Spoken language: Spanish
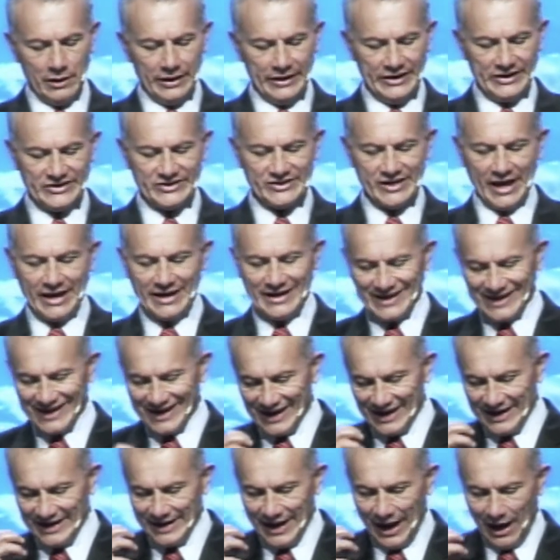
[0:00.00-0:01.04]
y se
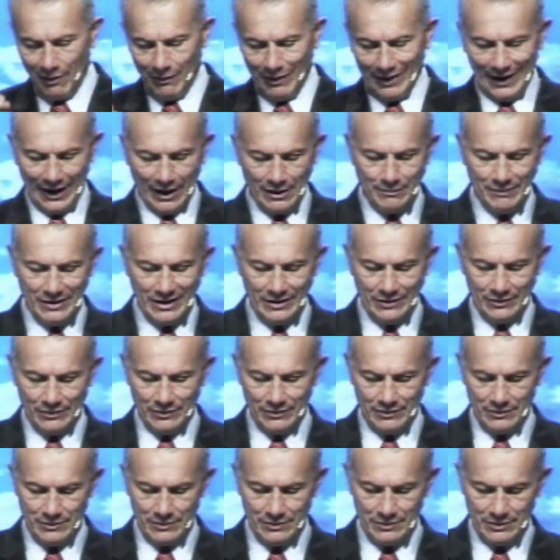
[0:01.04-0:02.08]
inclinaban al mío.